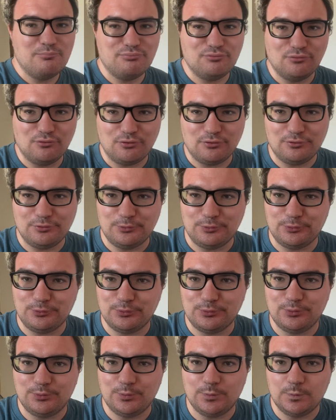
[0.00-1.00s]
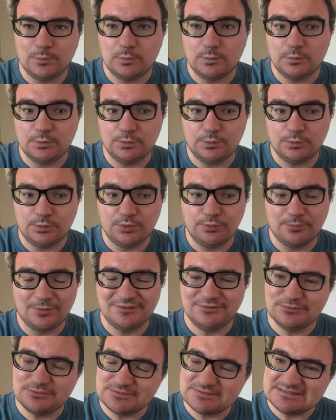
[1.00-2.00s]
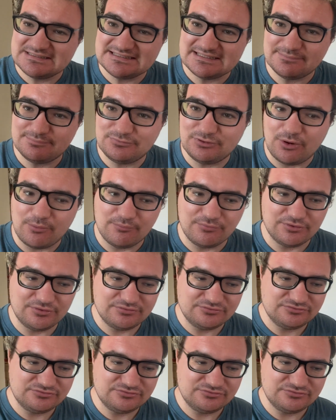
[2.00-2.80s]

pour euh, le mois de septembre.